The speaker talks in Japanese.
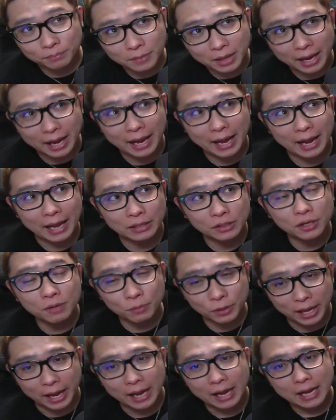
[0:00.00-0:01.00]
えー、それ
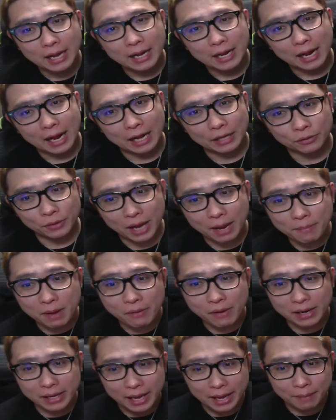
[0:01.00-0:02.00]
もね、あの、山
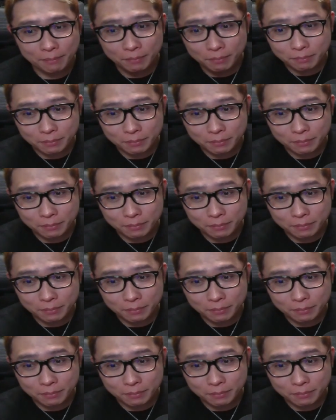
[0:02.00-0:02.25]
分け